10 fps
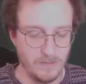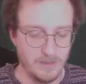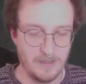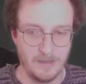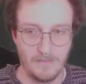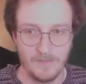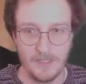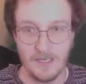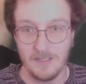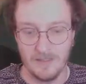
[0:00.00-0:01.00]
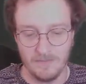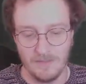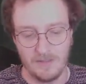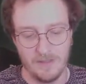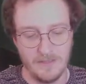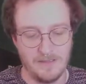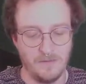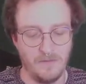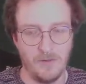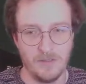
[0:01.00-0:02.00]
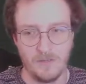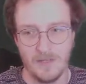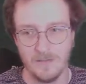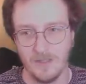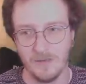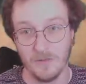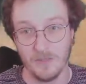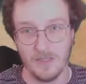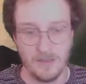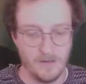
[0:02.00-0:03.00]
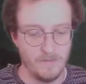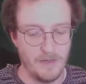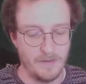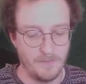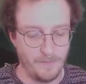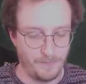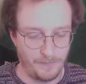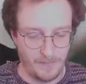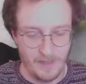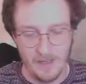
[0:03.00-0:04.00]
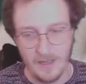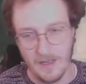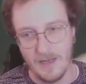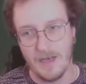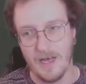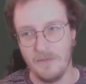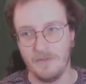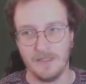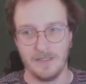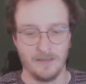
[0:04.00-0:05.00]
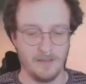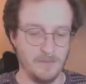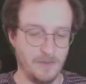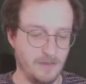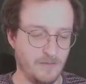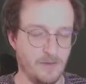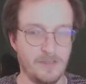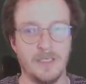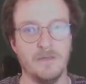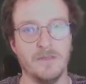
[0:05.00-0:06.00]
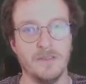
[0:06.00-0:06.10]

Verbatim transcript: unbedingt. Die schlechten, beziehungsweise die Reverse Rares würde an eurer Stelle auch machen. Aber wie gesagt, das müsst ihr für euch